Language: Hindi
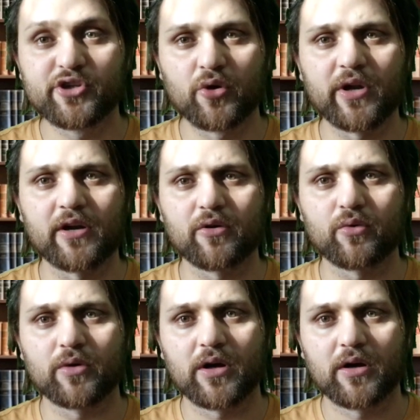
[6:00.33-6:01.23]
जीरो रेट
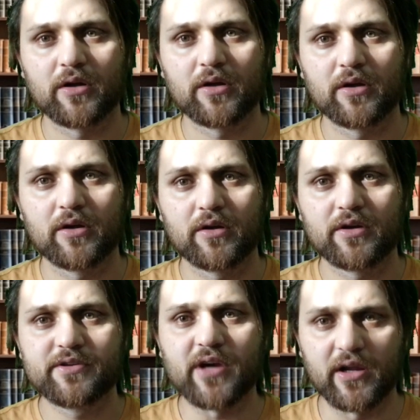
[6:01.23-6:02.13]
करूंगा
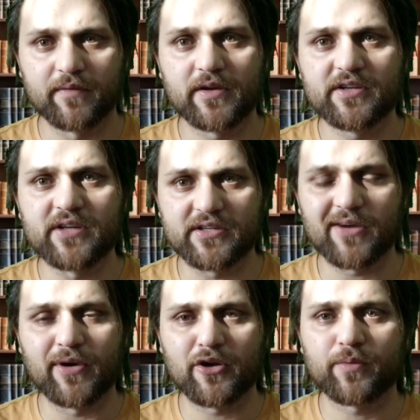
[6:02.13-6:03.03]
शाहीन अफरीदी से
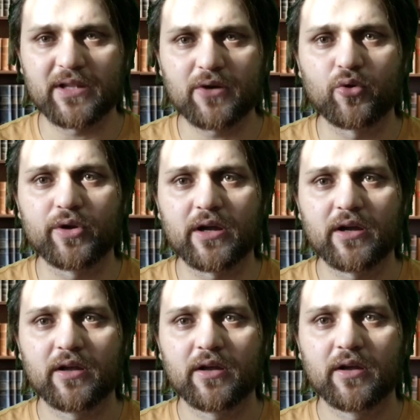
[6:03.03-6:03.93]
अच्छा बॉलर पता है कौन है
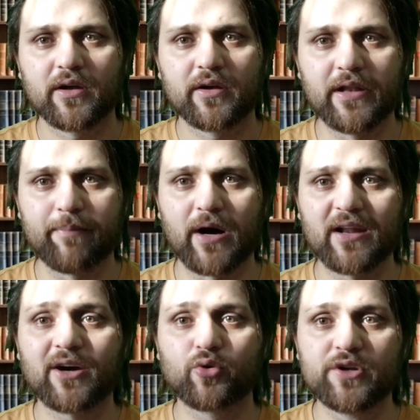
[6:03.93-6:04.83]

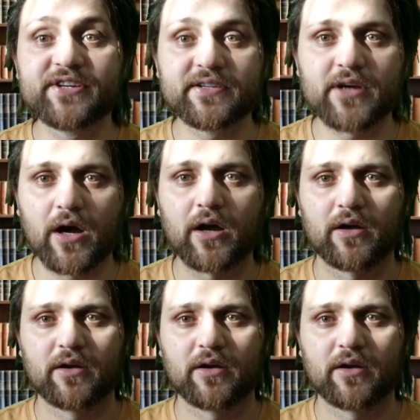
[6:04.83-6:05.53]
नेपाल का गुलशन झा